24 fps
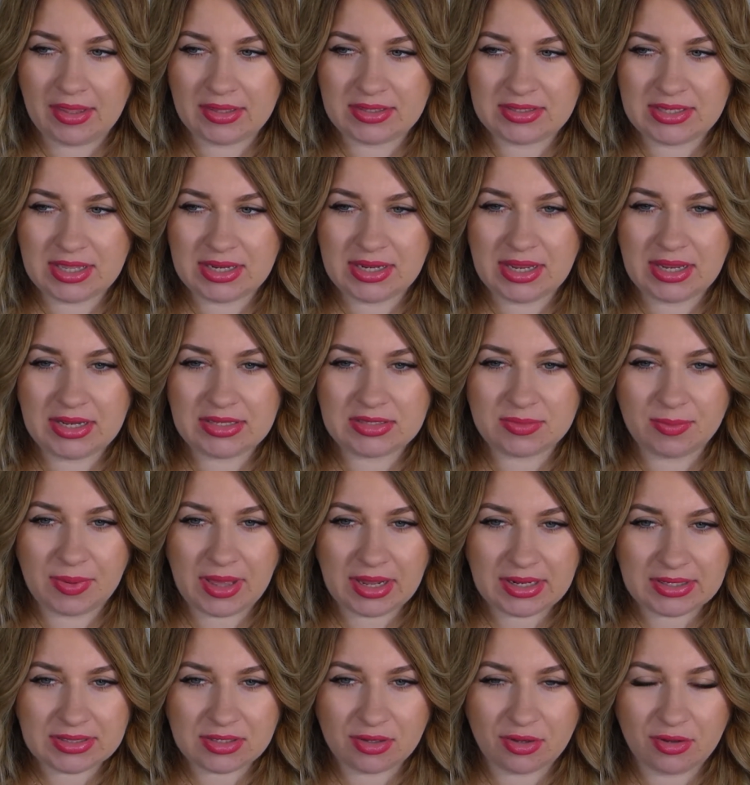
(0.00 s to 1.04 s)
Serial jest
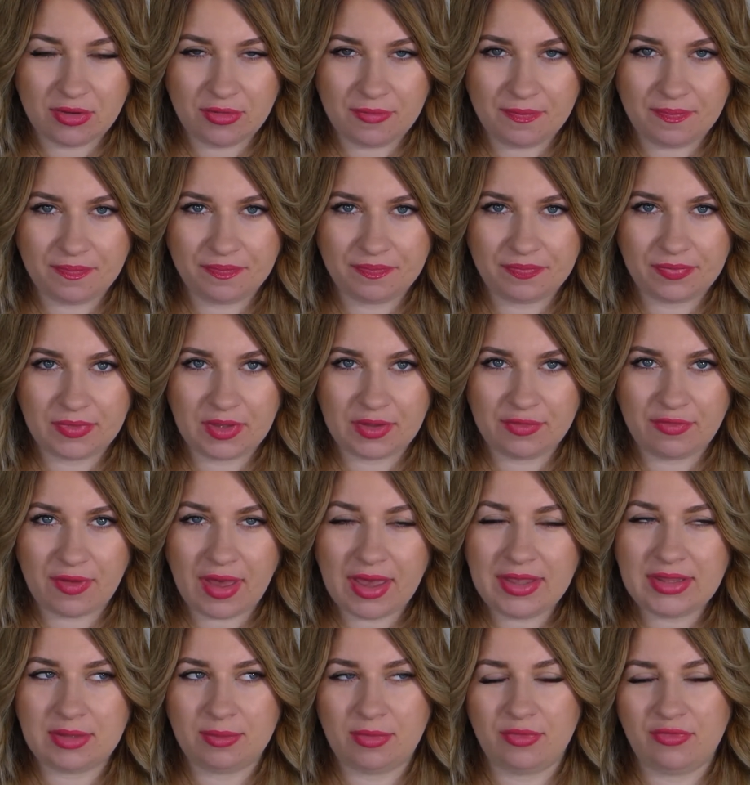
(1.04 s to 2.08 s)
bardzo mm,
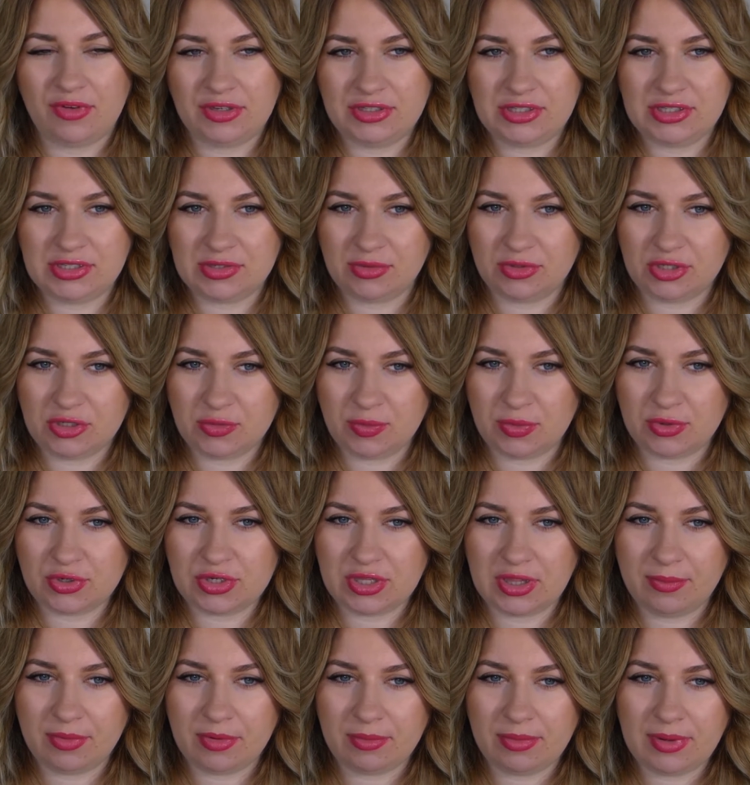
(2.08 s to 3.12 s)
fajny, bo właśnie są też
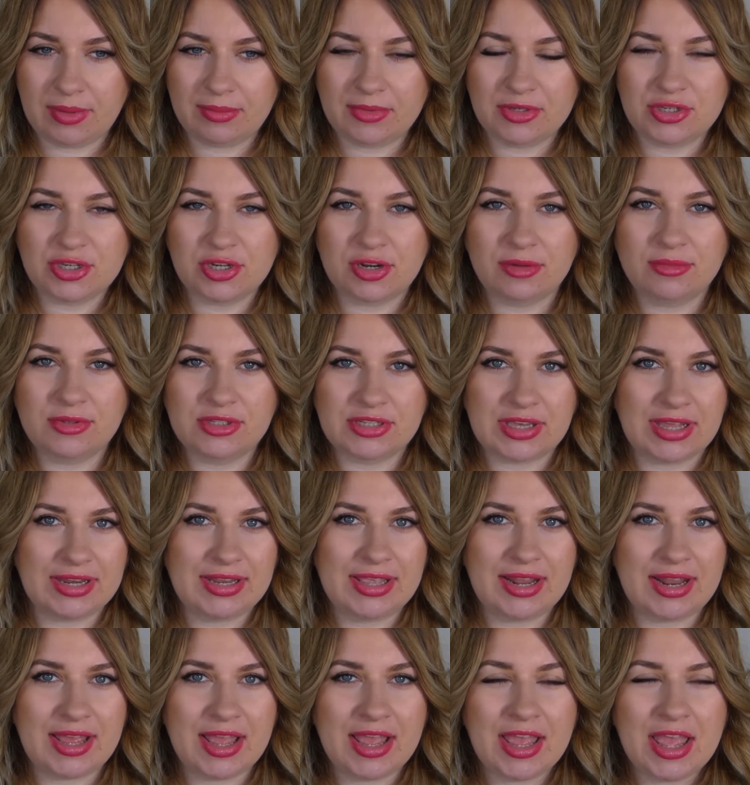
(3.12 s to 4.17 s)
poruszone problemy, czy robić
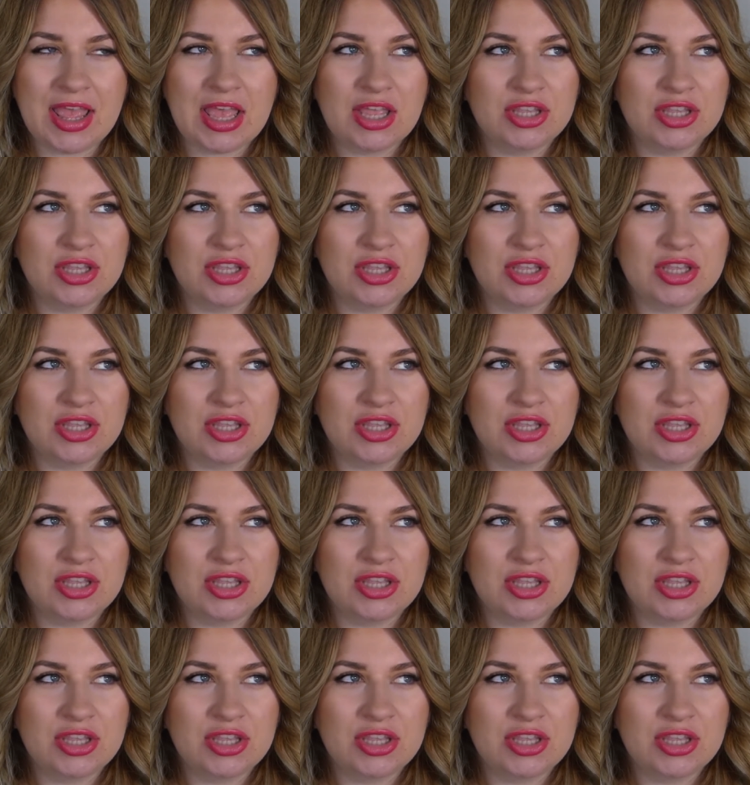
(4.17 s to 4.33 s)
karierę,